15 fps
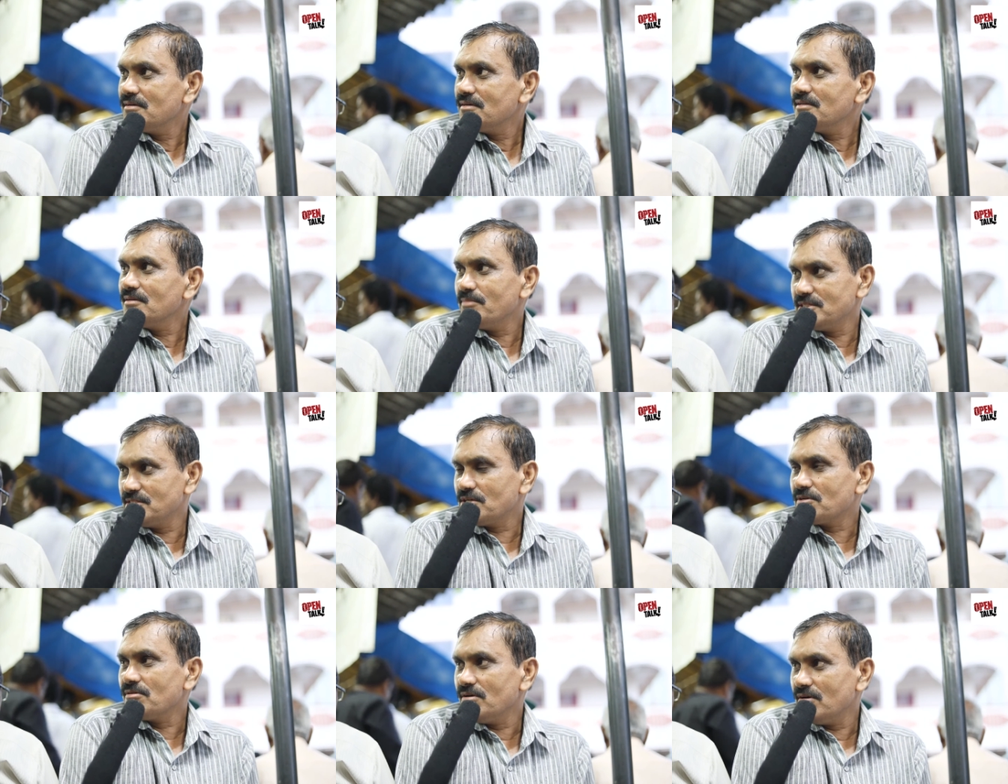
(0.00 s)
ఏదైనా
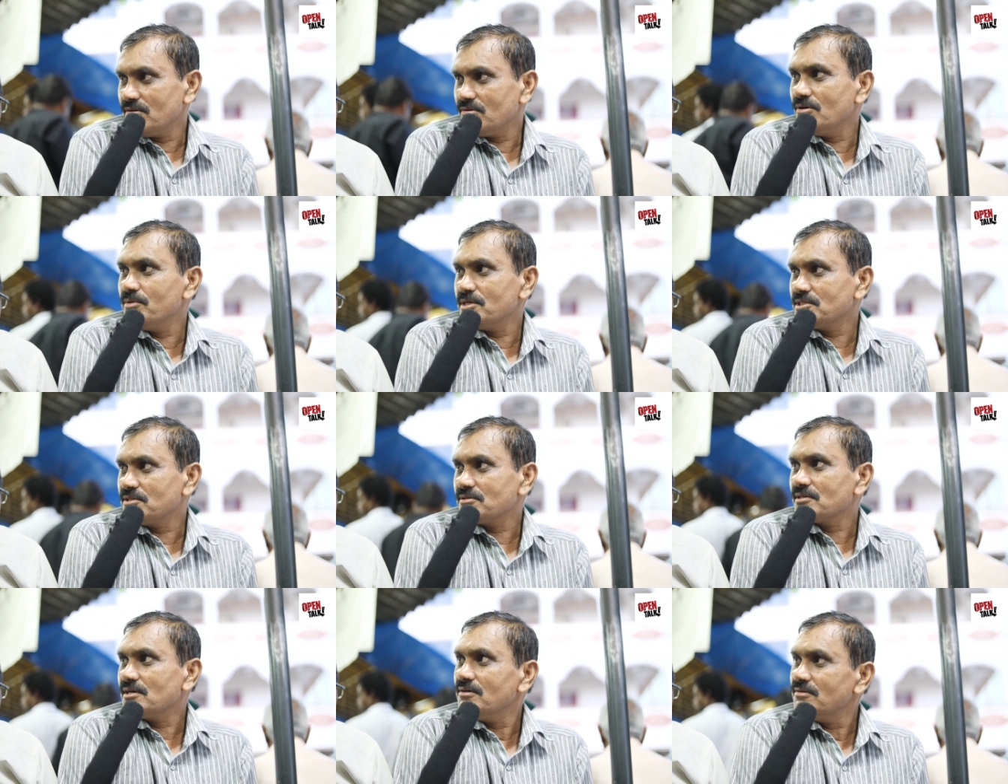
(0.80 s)
బడ్జెట్ లో లో
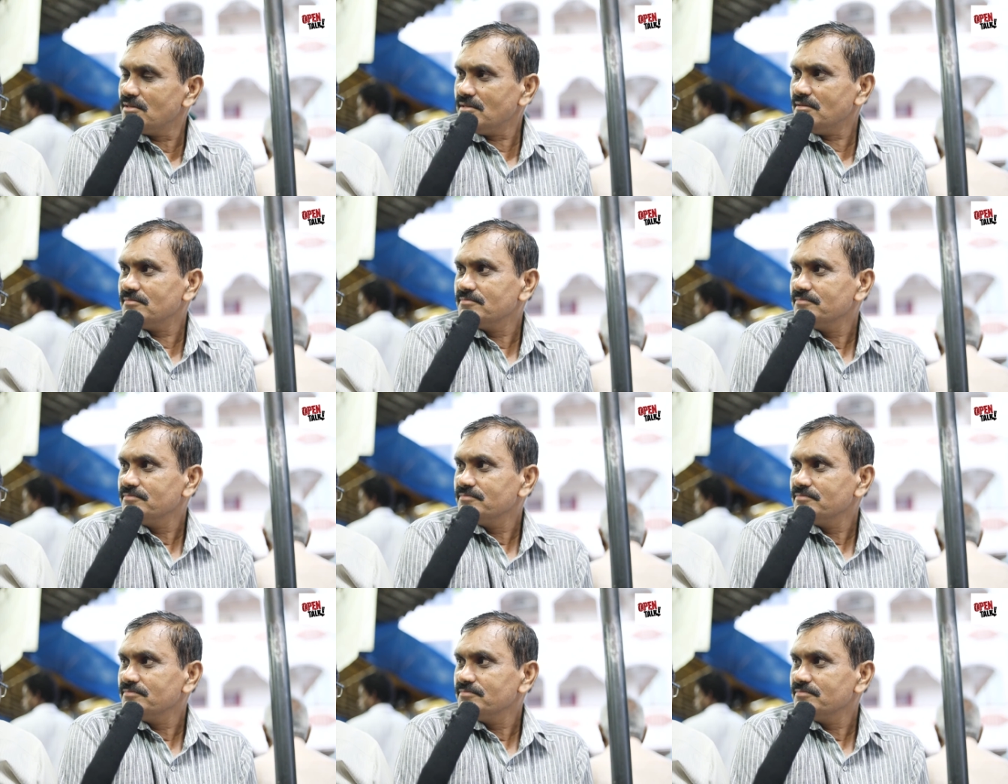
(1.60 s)
బడ్జెట్ ఉంది కాబట్టి